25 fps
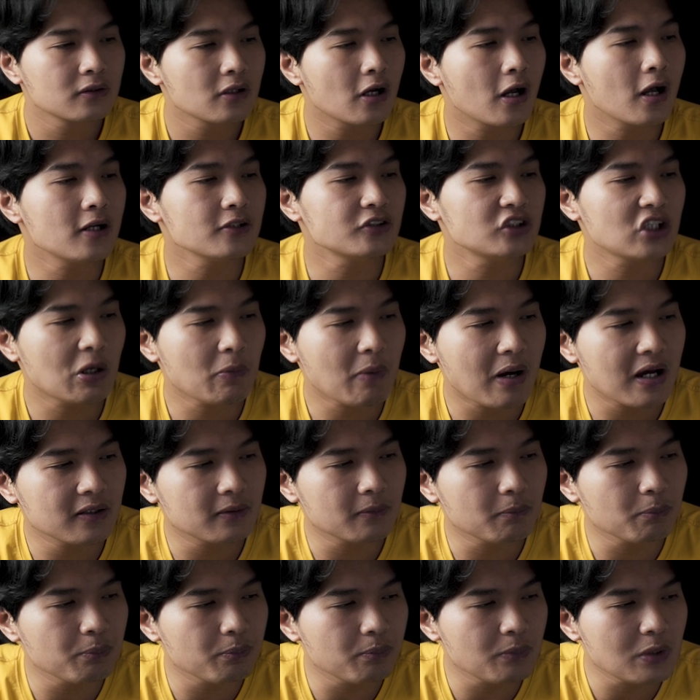à? chào
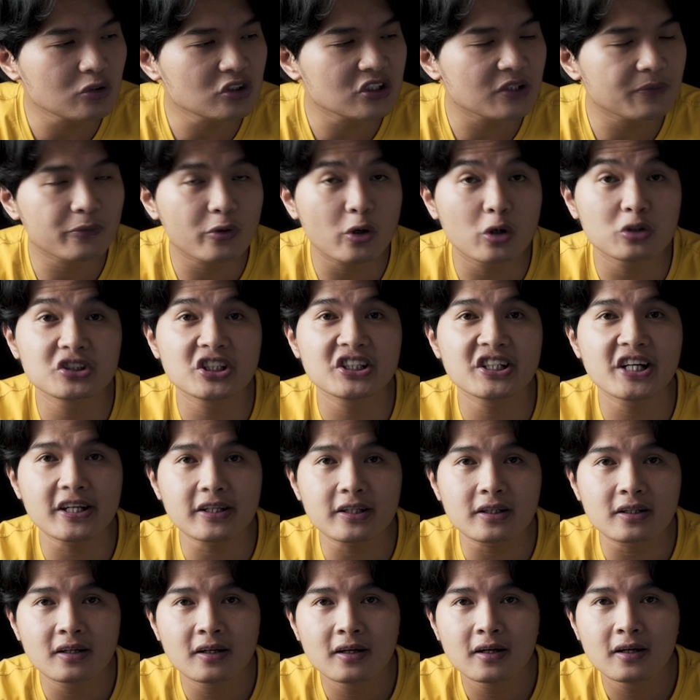bạn music pro 9
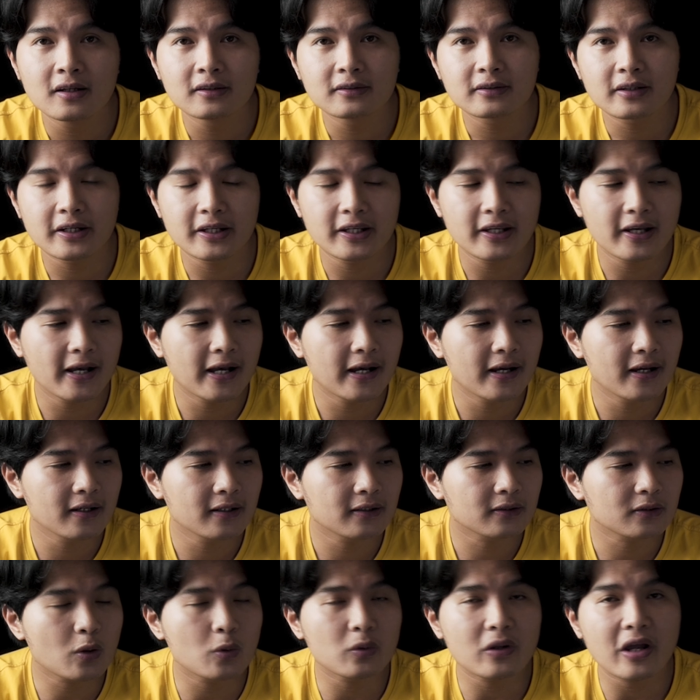x thì
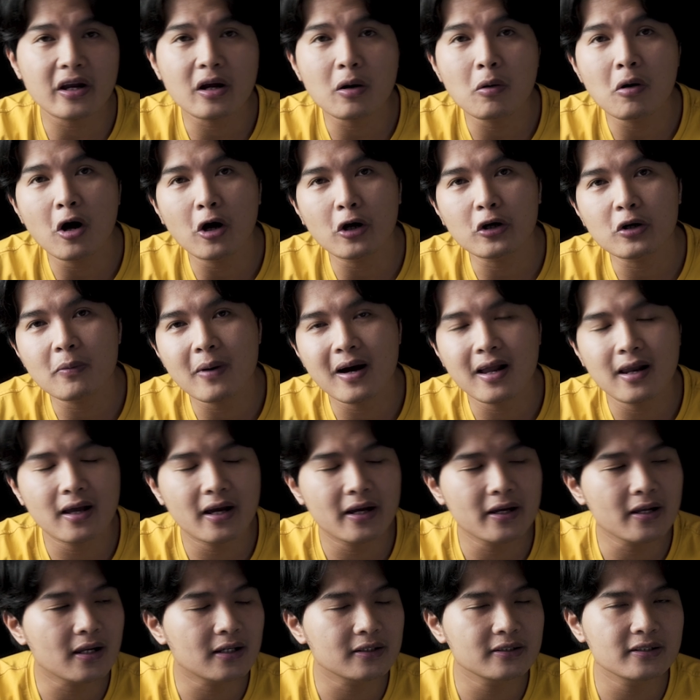uh, cụ thể câu hỏi của bạn
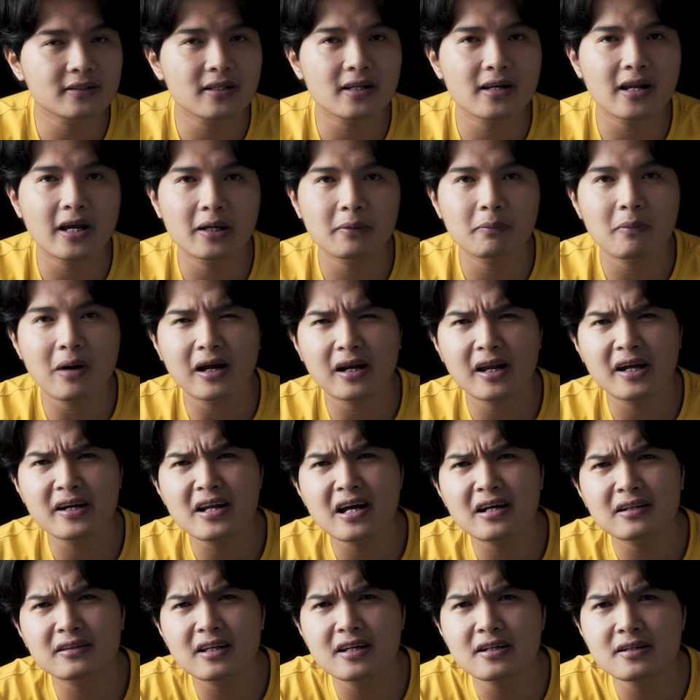ấy là như thế này bạn ấy
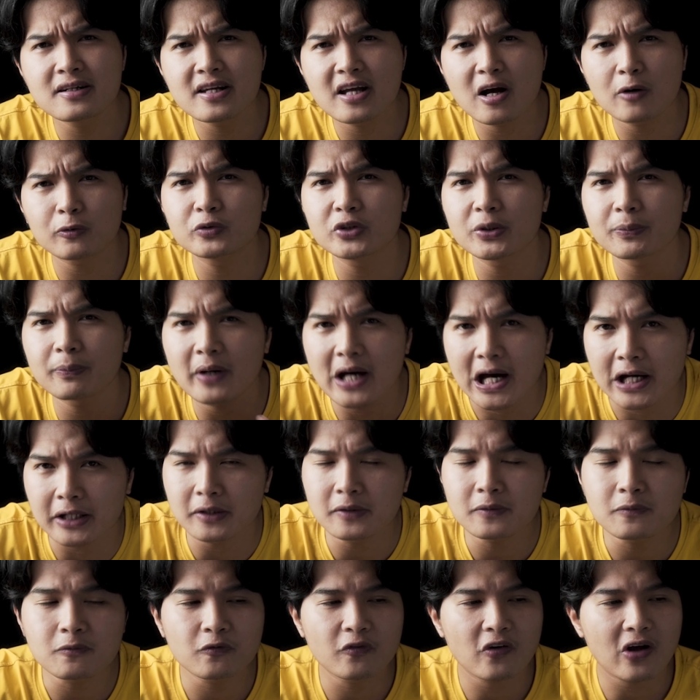đang tính đi học chụp
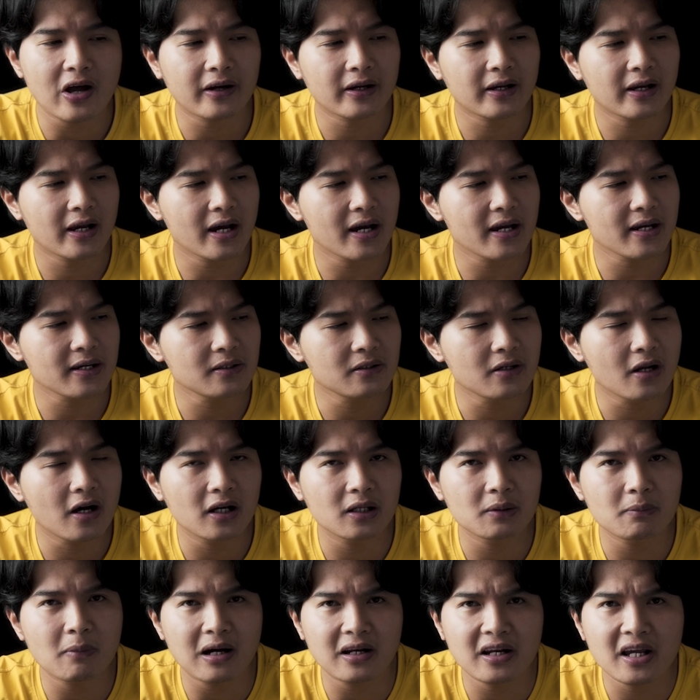ảnh và cái
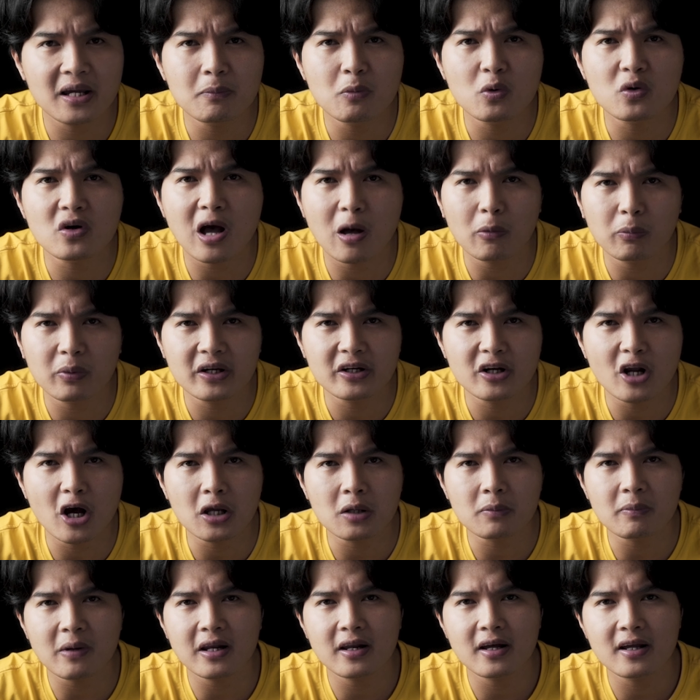nơi bạn ấy muốn học đấy
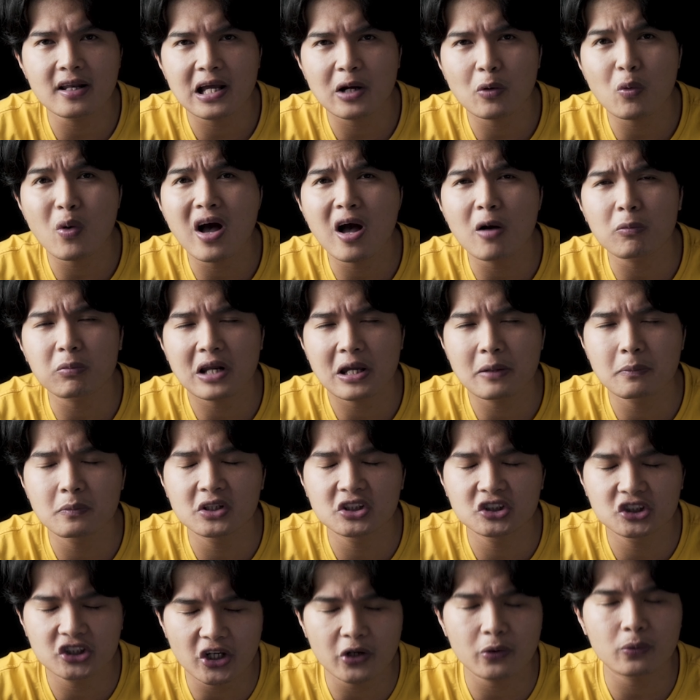nói bạn ấy là khóa học này
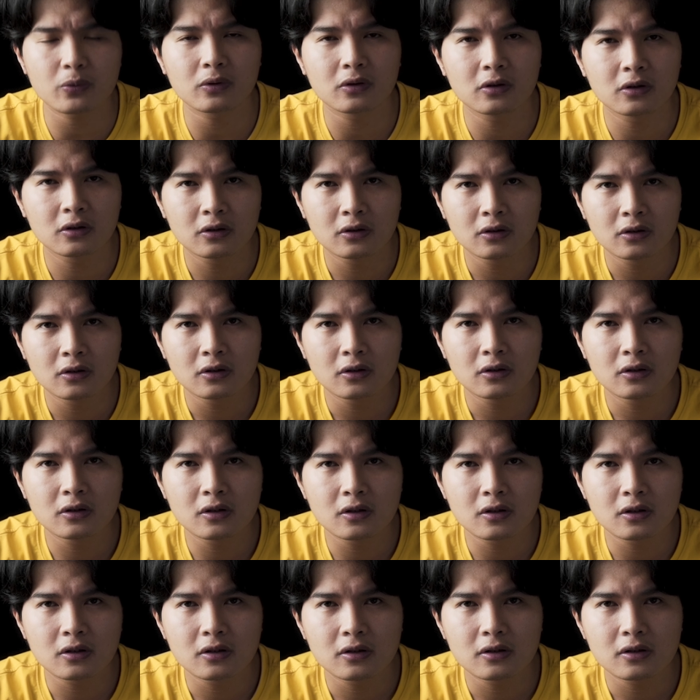10 triệu
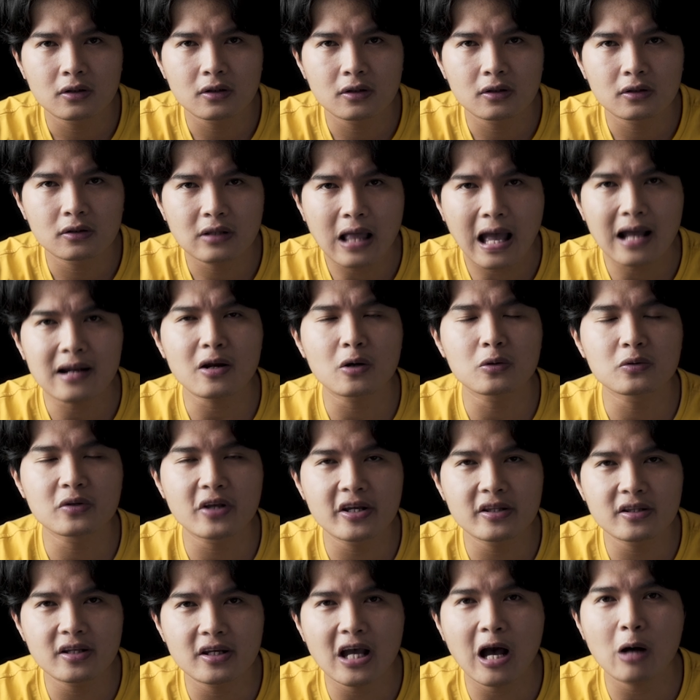tháng đầu
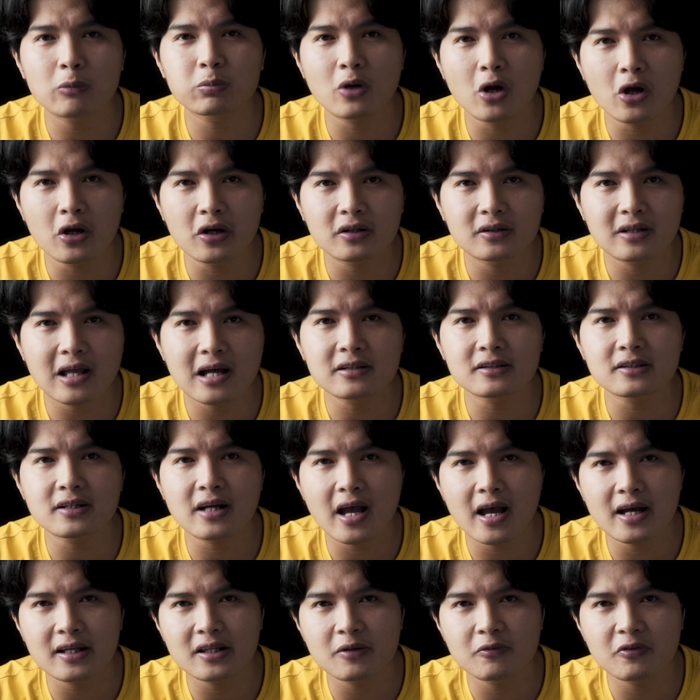tiên thì học thôi tháng thứ
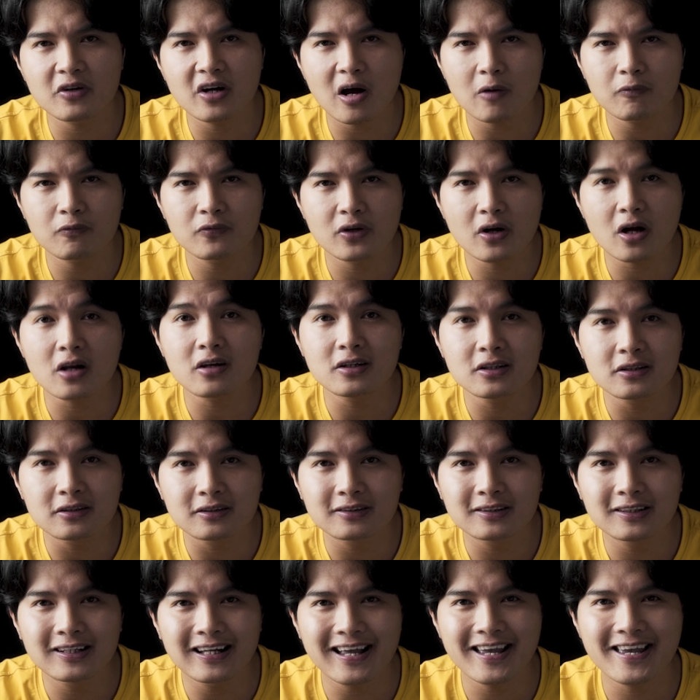hai thì vừa học vừa có lương
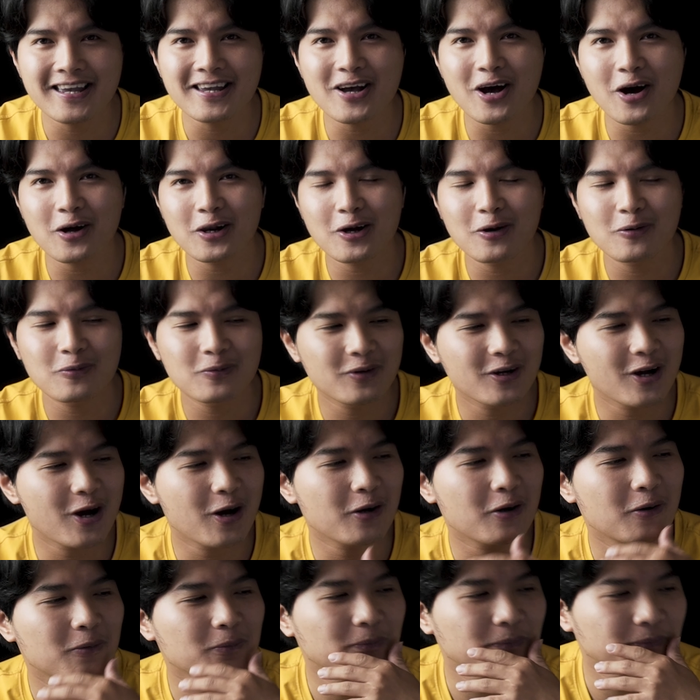đấy ngon không
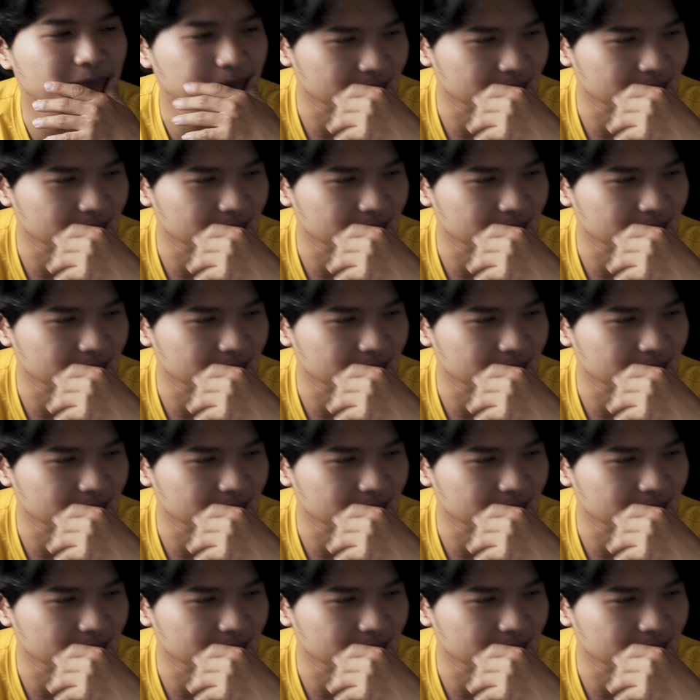ngon không